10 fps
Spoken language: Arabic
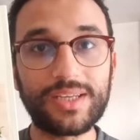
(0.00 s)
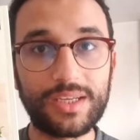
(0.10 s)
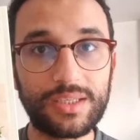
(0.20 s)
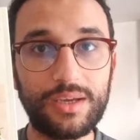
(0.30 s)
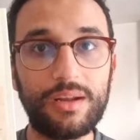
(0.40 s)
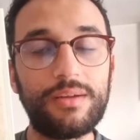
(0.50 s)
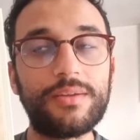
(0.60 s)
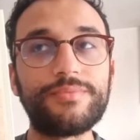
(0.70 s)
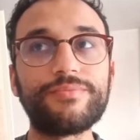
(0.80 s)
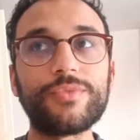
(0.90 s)
قصيره
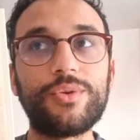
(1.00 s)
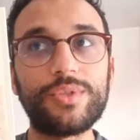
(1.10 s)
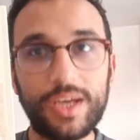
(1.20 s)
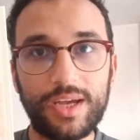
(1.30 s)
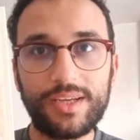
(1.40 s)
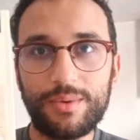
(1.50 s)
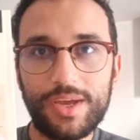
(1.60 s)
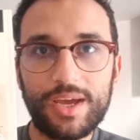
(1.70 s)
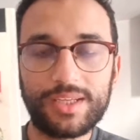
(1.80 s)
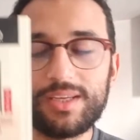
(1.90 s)
وتا هذه
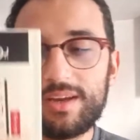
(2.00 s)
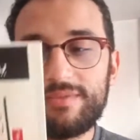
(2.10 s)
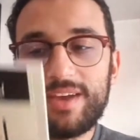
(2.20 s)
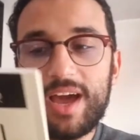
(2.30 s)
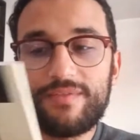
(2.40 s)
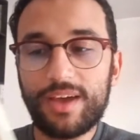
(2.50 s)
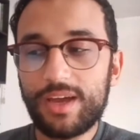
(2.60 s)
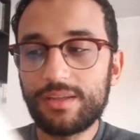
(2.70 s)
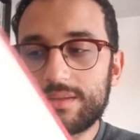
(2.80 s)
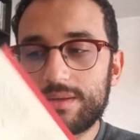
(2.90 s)
روايه قصيره فيها
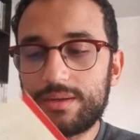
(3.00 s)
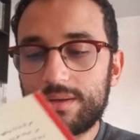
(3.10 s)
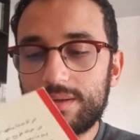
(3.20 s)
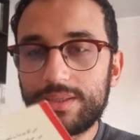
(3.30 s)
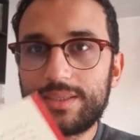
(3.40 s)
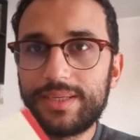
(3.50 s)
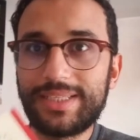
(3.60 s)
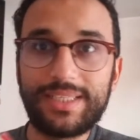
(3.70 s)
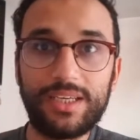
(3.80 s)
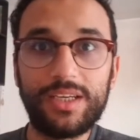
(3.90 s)
فقط
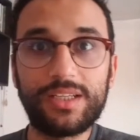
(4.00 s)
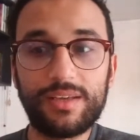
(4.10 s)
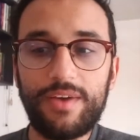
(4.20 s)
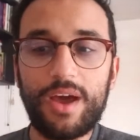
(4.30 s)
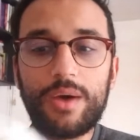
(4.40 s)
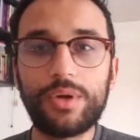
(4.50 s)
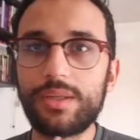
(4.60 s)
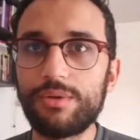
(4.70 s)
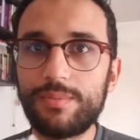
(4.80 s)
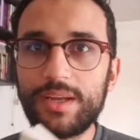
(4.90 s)
90 آه، صفحه او
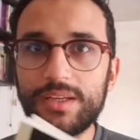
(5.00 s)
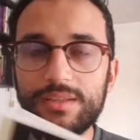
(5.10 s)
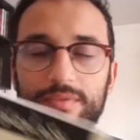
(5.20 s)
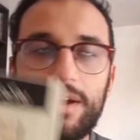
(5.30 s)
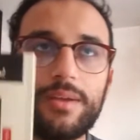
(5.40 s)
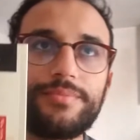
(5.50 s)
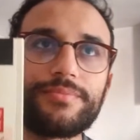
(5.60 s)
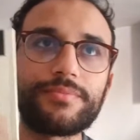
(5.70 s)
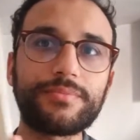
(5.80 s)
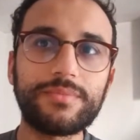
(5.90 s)
كذا 80 صفحه
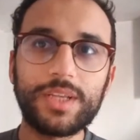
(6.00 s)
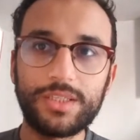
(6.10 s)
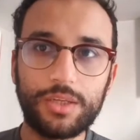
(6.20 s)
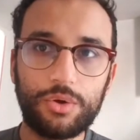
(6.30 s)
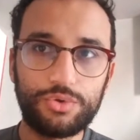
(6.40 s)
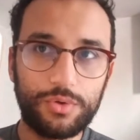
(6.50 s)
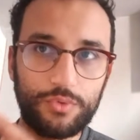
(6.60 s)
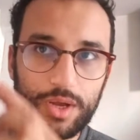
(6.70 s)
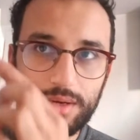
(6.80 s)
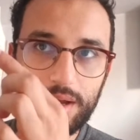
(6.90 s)
تقدروا
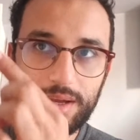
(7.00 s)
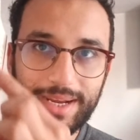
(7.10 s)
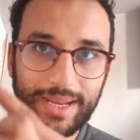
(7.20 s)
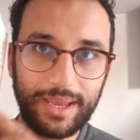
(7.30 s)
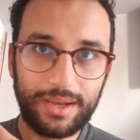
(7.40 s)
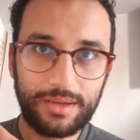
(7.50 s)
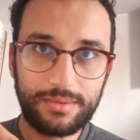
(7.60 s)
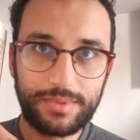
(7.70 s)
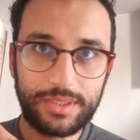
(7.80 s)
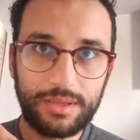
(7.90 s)
تشوفوا انها رقيقه
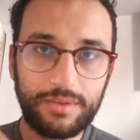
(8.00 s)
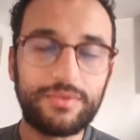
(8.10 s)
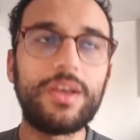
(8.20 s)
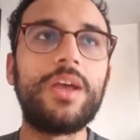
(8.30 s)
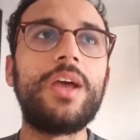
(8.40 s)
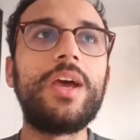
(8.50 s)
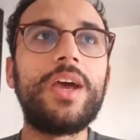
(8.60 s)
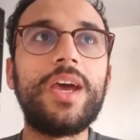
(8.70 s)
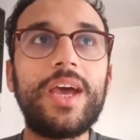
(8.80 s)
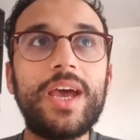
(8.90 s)
بزاف
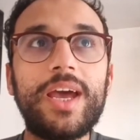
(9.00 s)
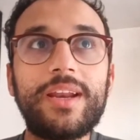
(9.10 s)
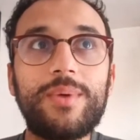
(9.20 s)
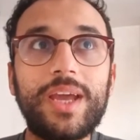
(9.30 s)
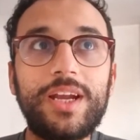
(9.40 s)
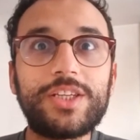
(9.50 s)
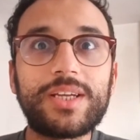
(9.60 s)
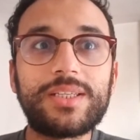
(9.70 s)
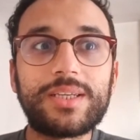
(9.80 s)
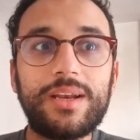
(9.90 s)
الروايه علاش
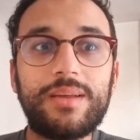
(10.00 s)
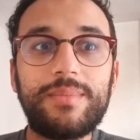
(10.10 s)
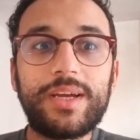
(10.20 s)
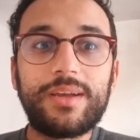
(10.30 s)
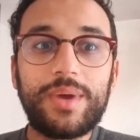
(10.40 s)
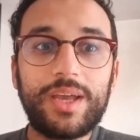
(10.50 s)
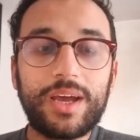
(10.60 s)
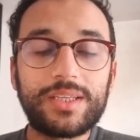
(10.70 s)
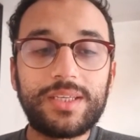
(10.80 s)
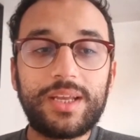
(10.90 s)
كتكلم روايه
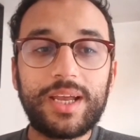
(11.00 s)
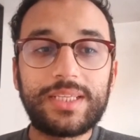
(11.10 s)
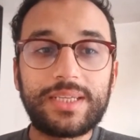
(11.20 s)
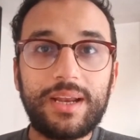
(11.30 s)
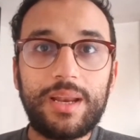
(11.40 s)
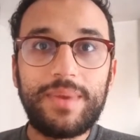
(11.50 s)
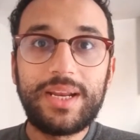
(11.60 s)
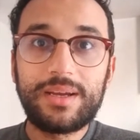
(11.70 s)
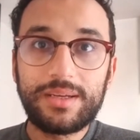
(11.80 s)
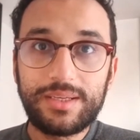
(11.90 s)
قصيره كتكلم
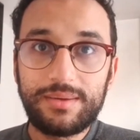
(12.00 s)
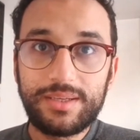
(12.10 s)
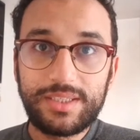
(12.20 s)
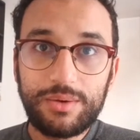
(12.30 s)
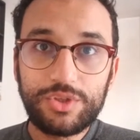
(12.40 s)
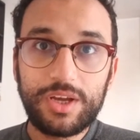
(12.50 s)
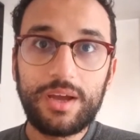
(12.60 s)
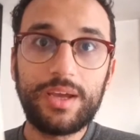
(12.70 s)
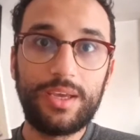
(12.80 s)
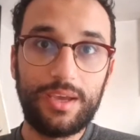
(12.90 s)
على
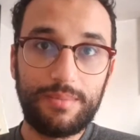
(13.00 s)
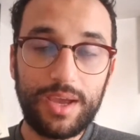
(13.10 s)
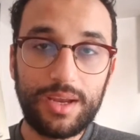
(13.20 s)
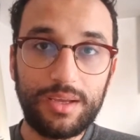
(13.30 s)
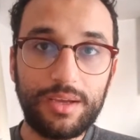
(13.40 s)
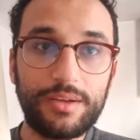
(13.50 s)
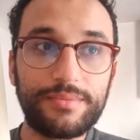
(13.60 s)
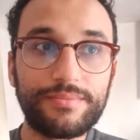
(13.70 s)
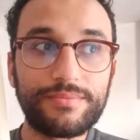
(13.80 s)
زوجه يابانيه